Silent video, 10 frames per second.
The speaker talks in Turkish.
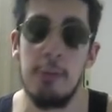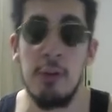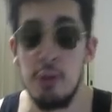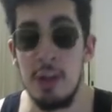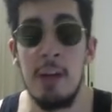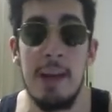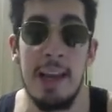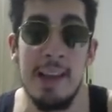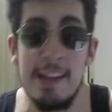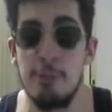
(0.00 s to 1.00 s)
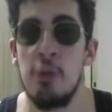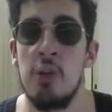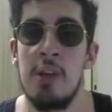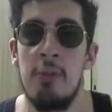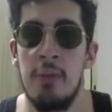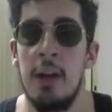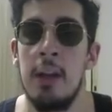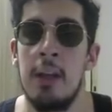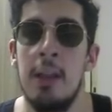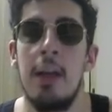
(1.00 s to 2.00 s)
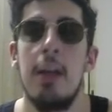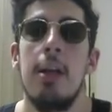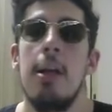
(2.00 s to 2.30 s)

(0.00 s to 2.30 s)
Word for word: profesyonel bir e-sporcuysanız FIFA alanında